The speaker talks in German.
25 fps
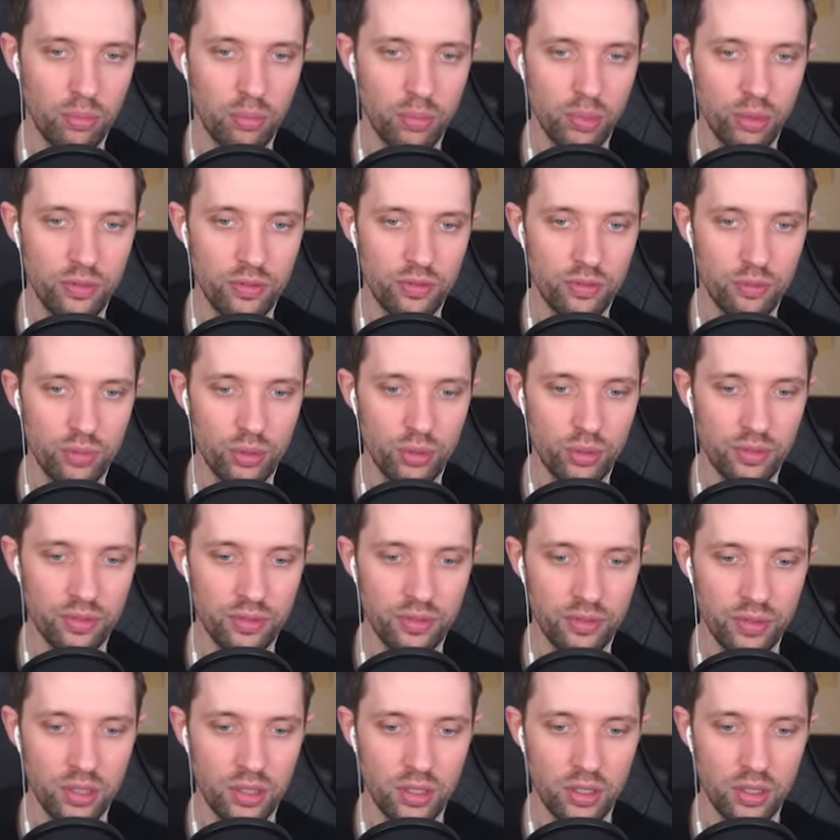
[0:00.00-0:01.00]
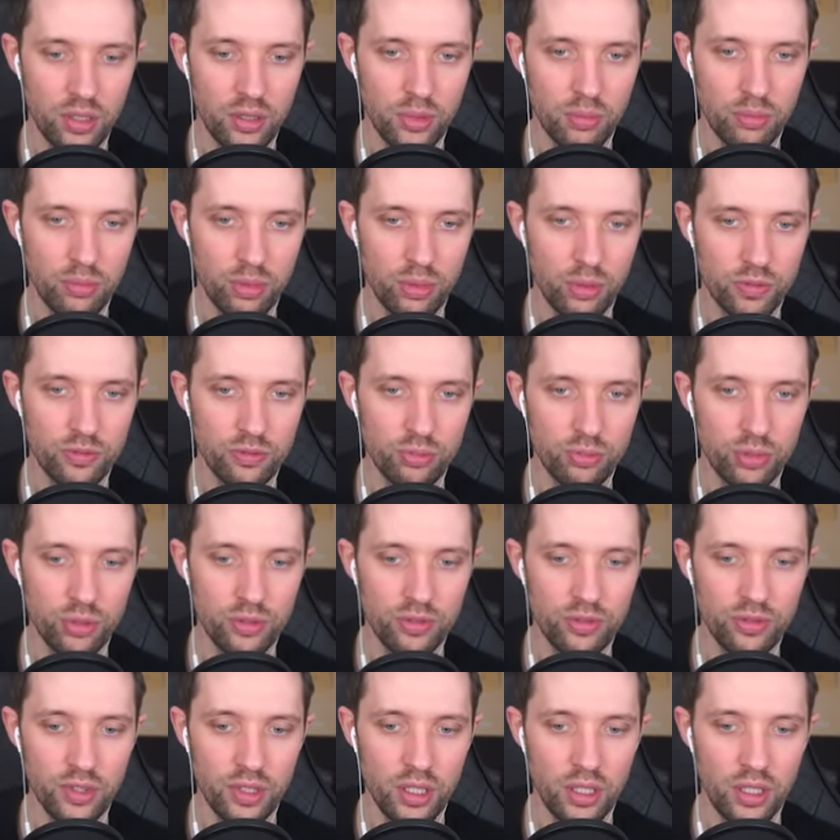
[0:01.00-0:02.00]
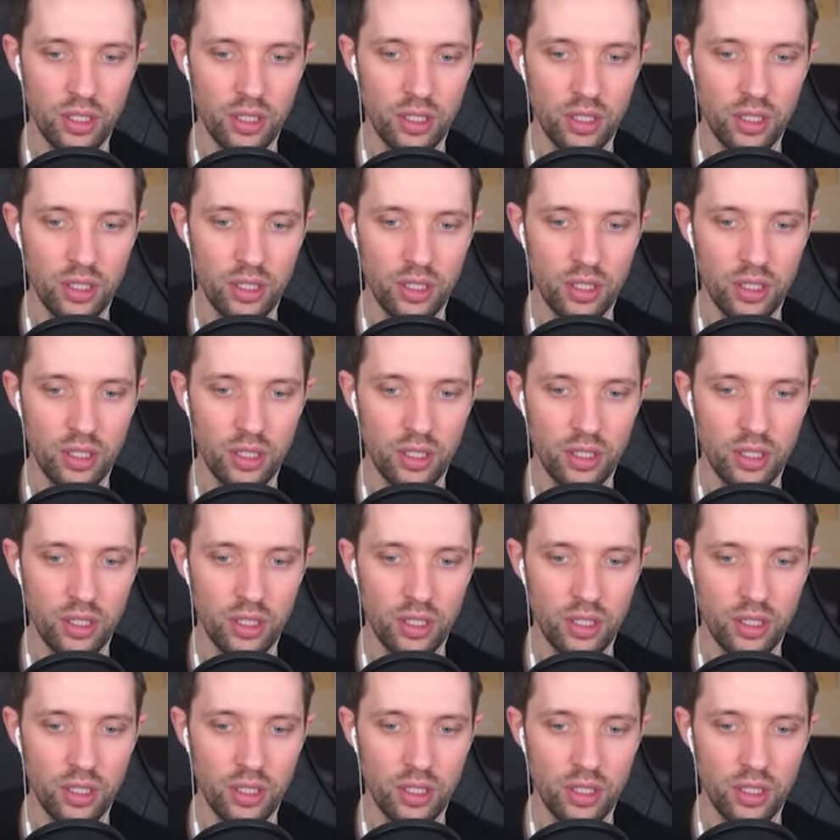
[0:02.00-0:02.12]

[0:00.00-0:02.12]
Puff, puff, puff, puff.